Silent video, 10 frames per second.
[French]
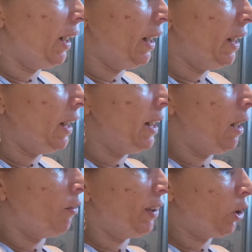
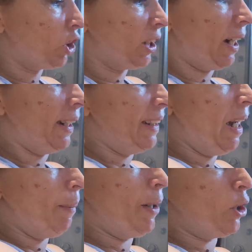Et en fait, quand j'ai
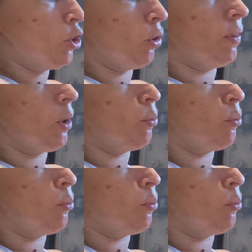arrêté la peinture,